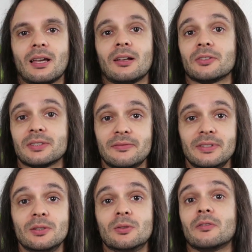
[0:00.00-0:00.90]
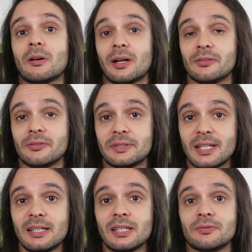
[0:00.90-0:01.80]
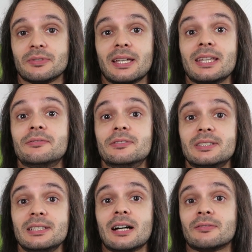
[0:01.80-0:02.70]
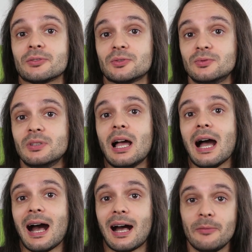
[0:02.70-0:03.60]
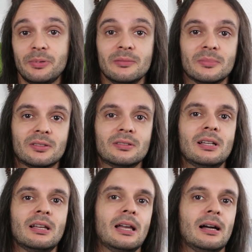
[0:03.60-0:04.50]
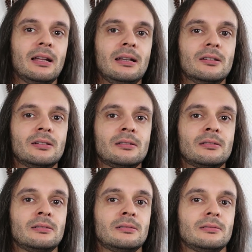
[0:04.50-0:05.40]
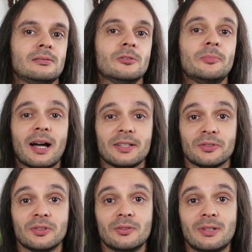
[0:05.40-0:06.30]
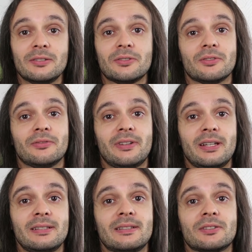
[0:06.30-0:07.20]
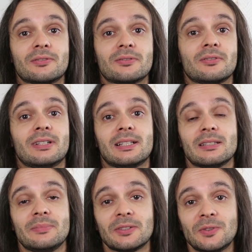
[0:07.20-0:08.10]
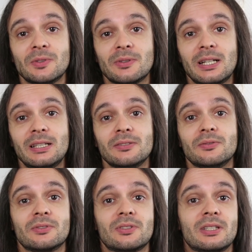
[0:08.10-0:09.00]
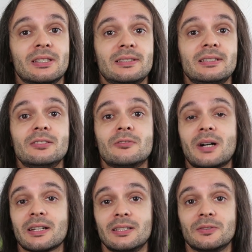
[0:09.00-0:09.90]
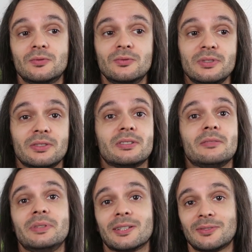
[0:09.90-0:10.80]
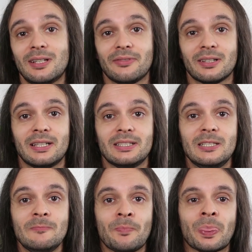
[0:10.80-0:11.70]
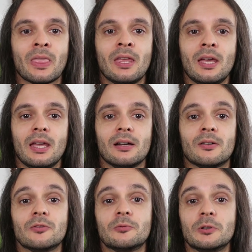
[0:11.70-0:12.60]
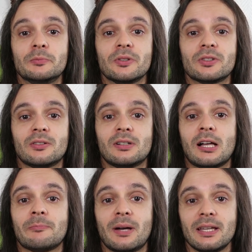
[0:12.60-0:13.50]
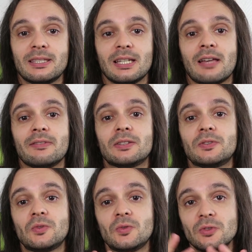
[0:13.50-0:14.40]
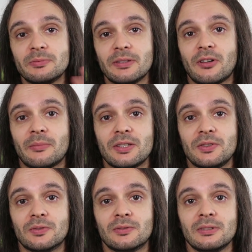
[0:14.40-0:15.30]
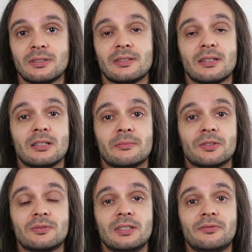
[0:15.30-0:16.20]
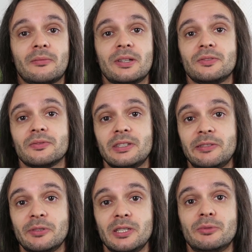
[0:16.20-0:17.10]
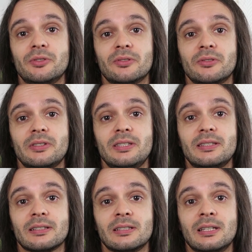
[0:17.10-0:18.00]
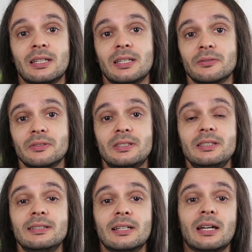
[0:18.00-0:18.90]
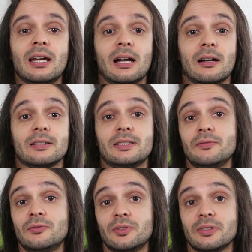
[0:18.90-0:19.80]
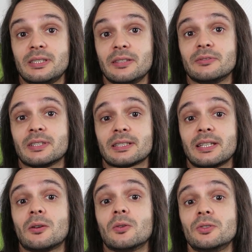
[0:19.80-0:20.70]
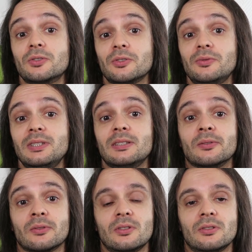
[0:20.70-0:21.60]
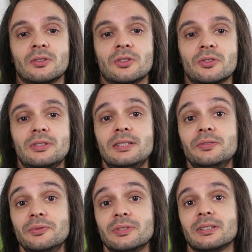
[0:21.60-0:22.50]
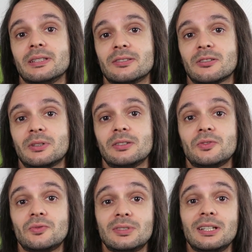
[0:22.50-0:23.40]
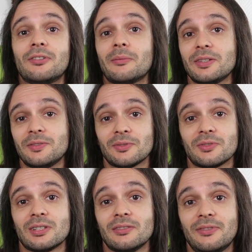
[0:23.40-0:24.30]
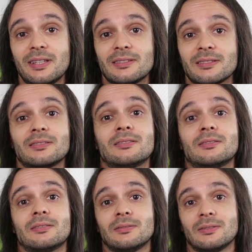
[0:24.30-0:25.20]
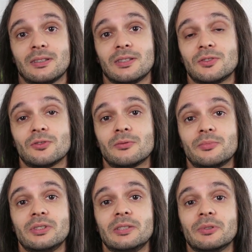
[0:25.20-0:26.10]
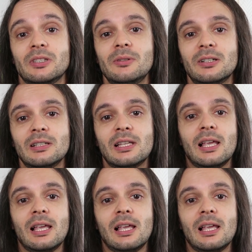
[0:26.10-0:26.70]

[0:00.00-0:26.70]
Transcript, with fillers: Alors dans cette vidéo, on va parler de ça et je voudrais évoquer avant tout rapidement l'opération de Noël que je fais, sachant que voilà, c'est bientôt Noël, donc j'ai décidé de marquer le coup, c'est aussi bientôt la fin de l'année en vous proposant un pack avec toutes mes formations, c'est-à-dire bah, toutes les formations disponibles sur le site et aussi euh, si vous choisissez de vous inscrire aujourd'hui, donc le jeudi 12 décembre, toutes les formations que j'ai faites euh, et qui ne sont plus disponibles.